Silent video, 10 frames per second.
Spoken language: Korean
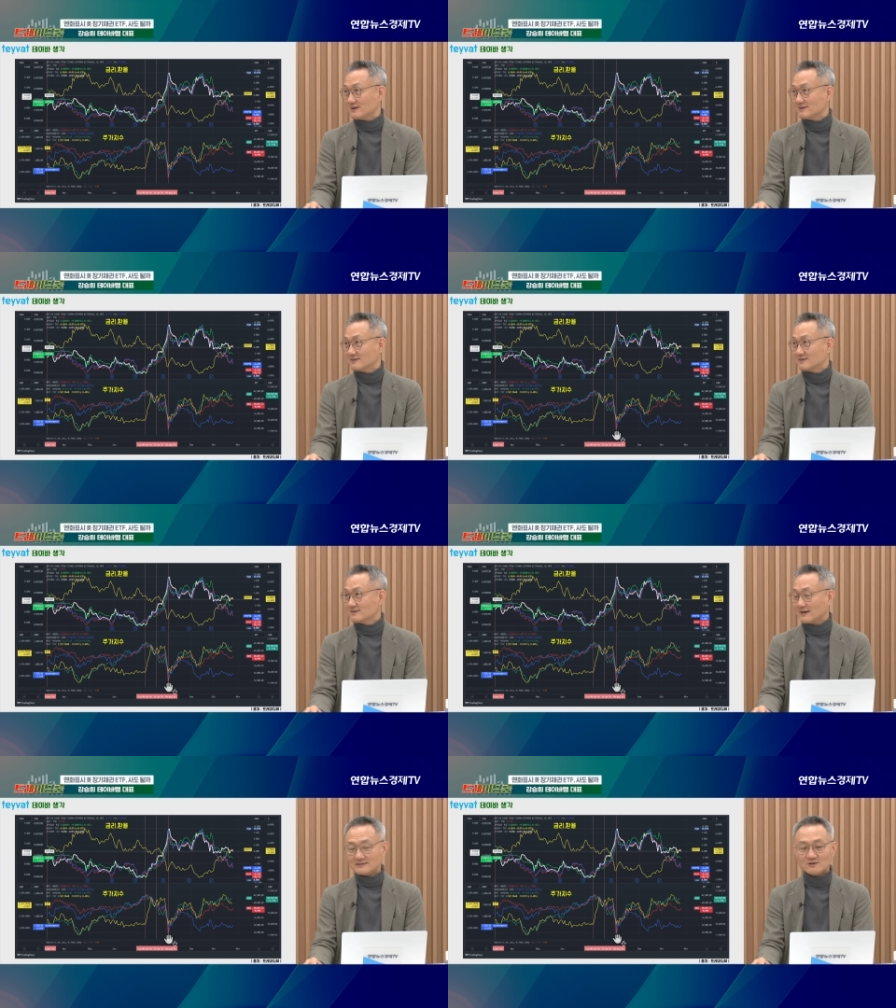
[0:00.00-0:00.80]
음.
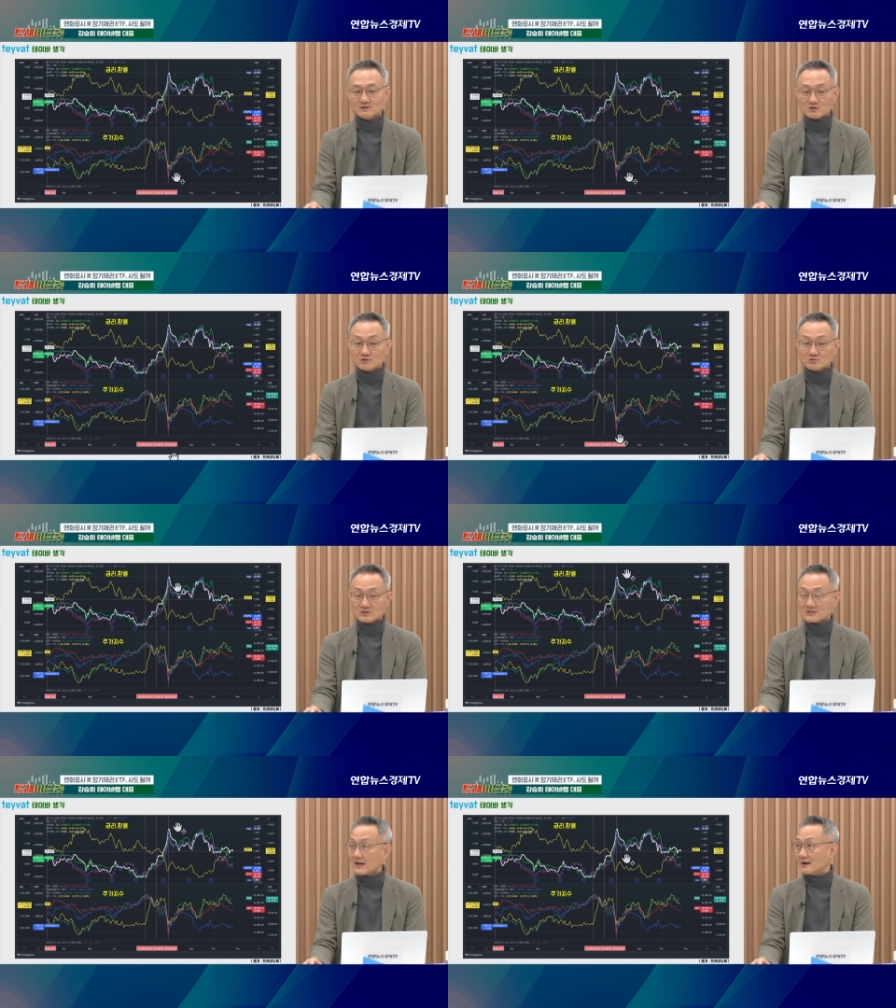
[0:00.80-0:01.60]
라는 걸 여기서도
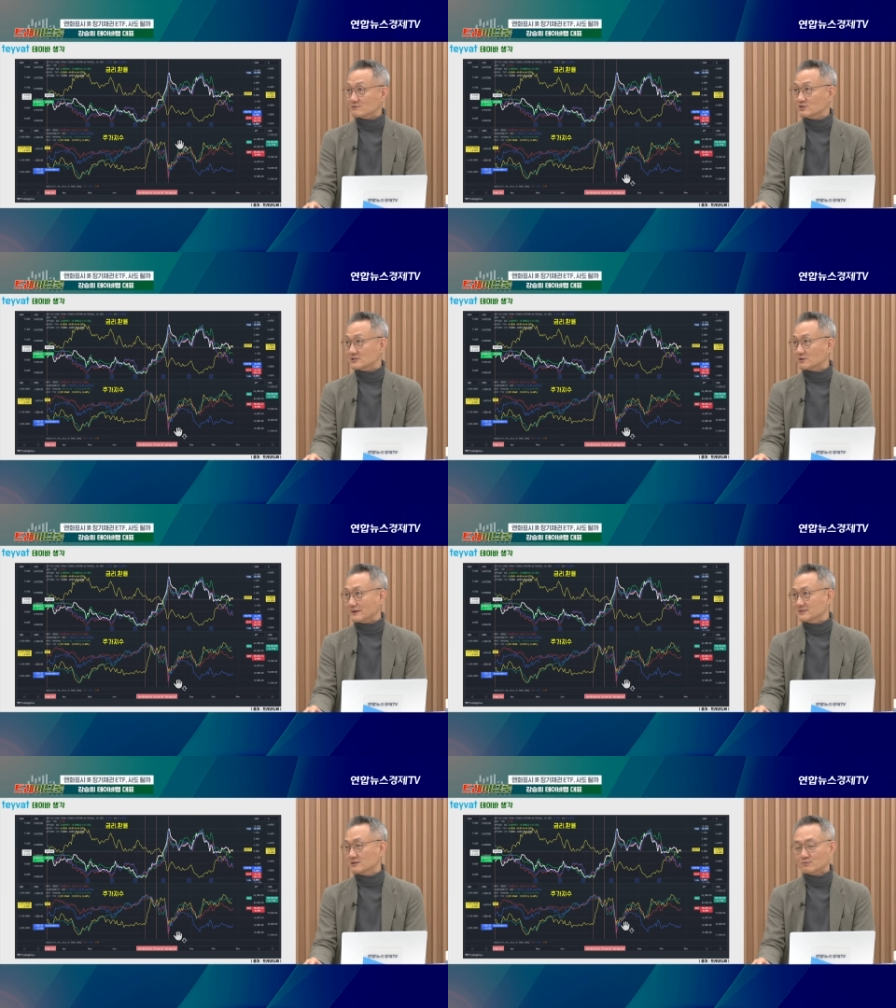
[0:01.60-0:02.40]
그냥 딱 알 수 있죠.
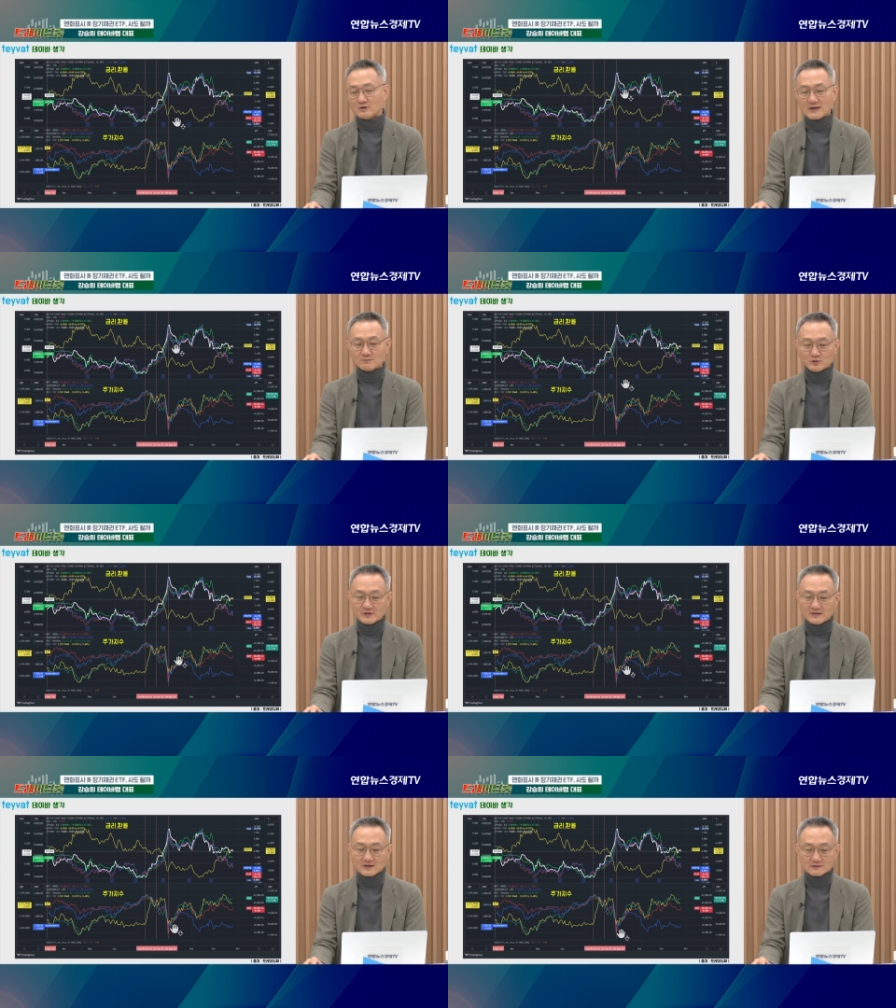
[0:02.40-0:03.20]
완전히 블랙
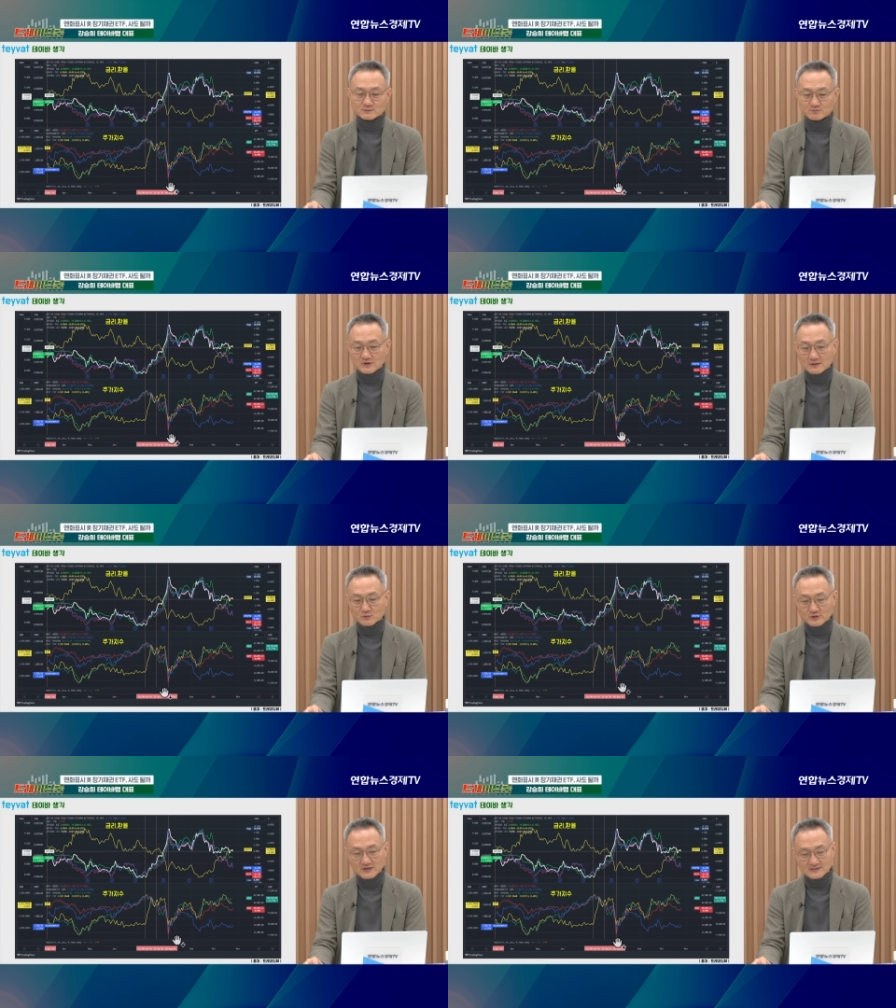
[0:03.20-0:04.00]
먼데이다 그러면 블랙
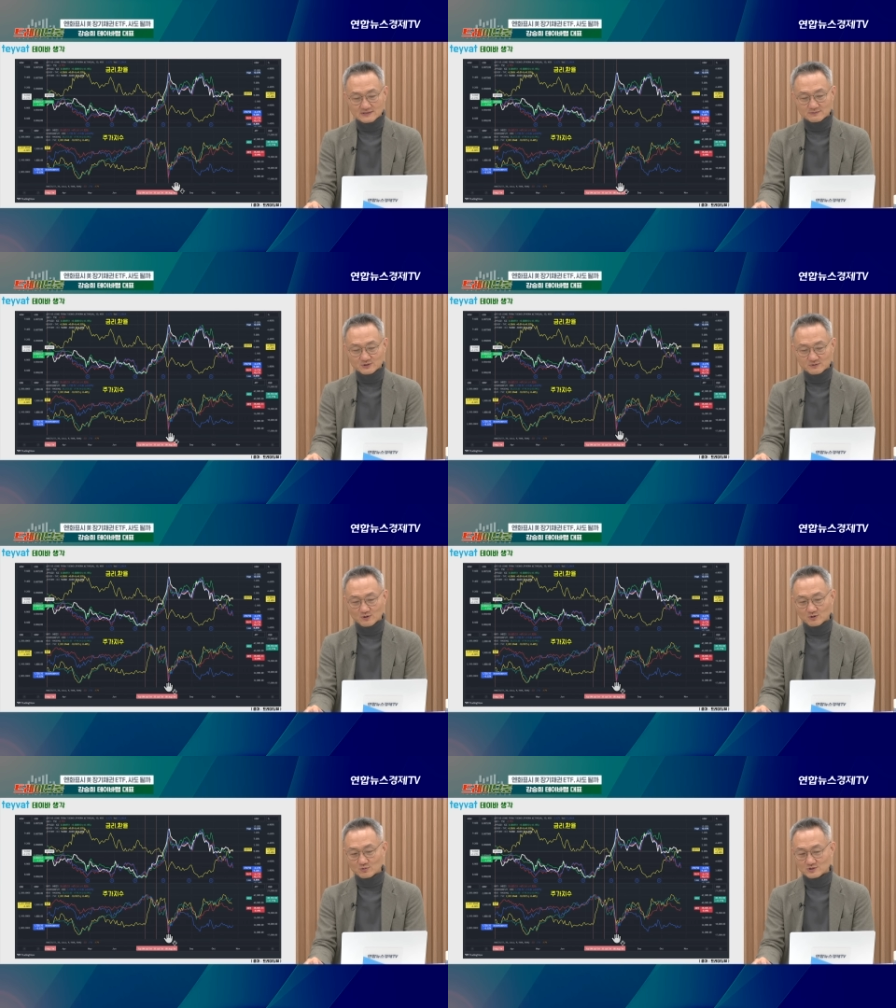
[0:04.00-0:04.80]
먼데이 샀으면 지금
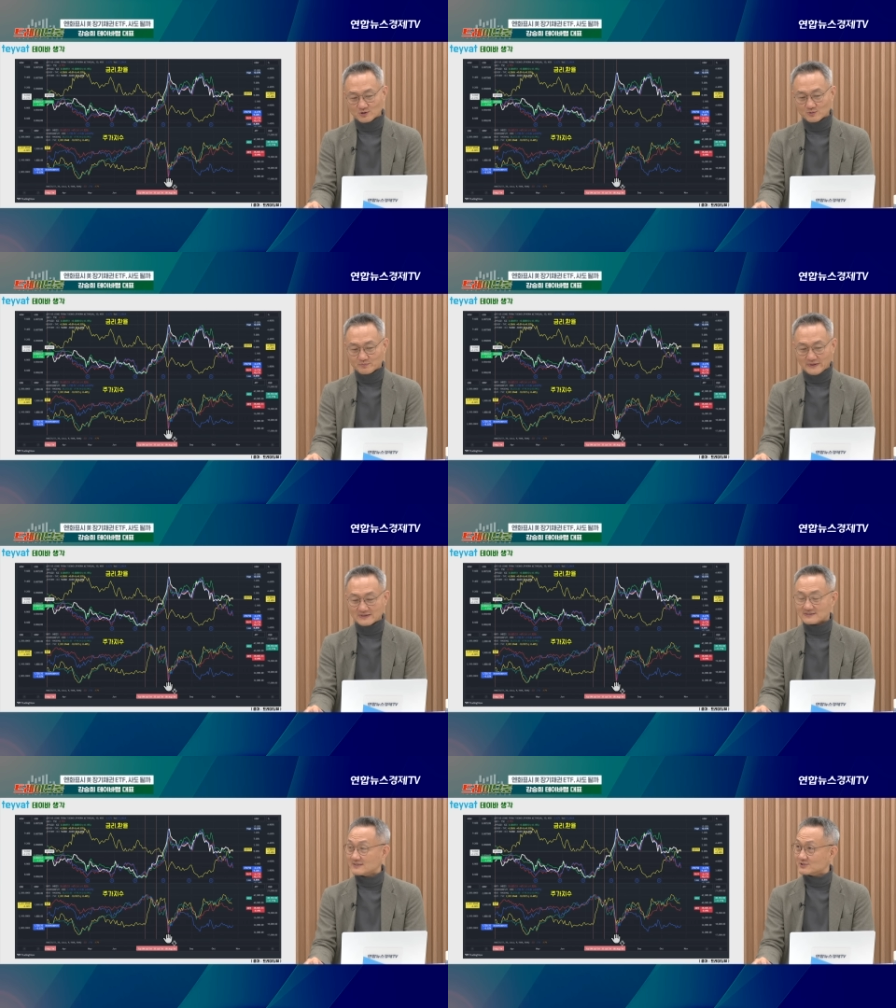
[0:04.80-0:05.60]
여기 저
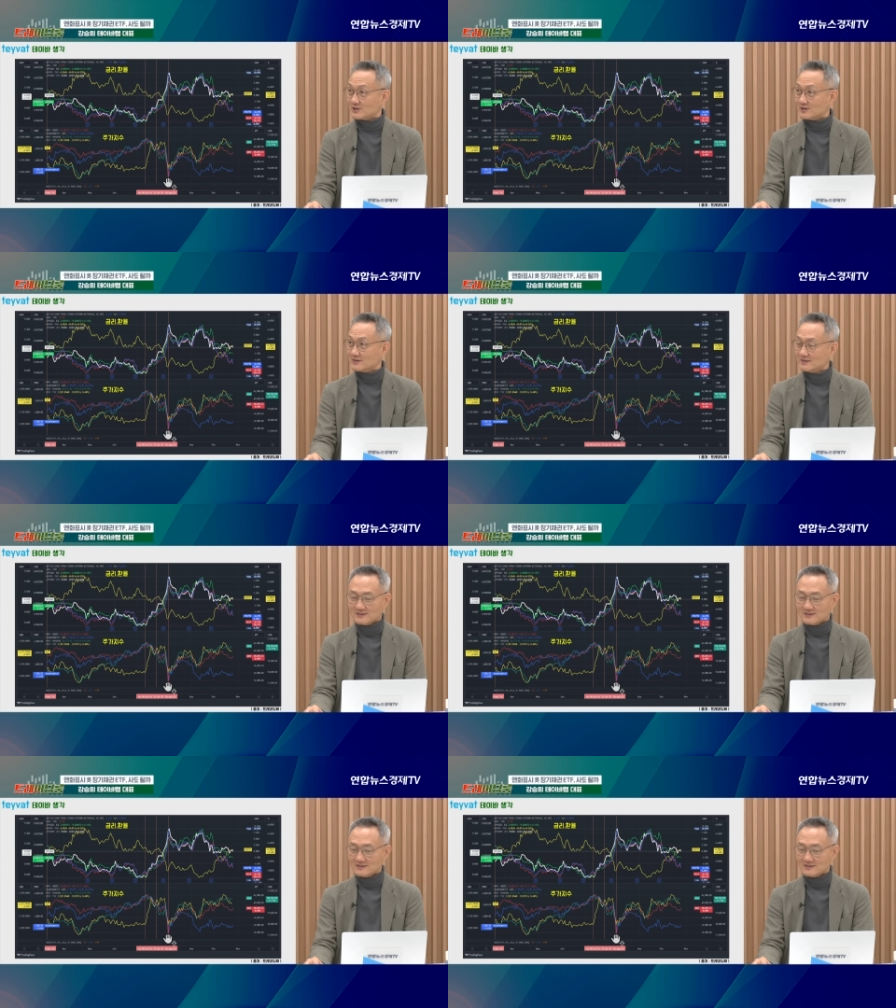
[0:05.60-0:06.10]
바닥에 샀죠. 음.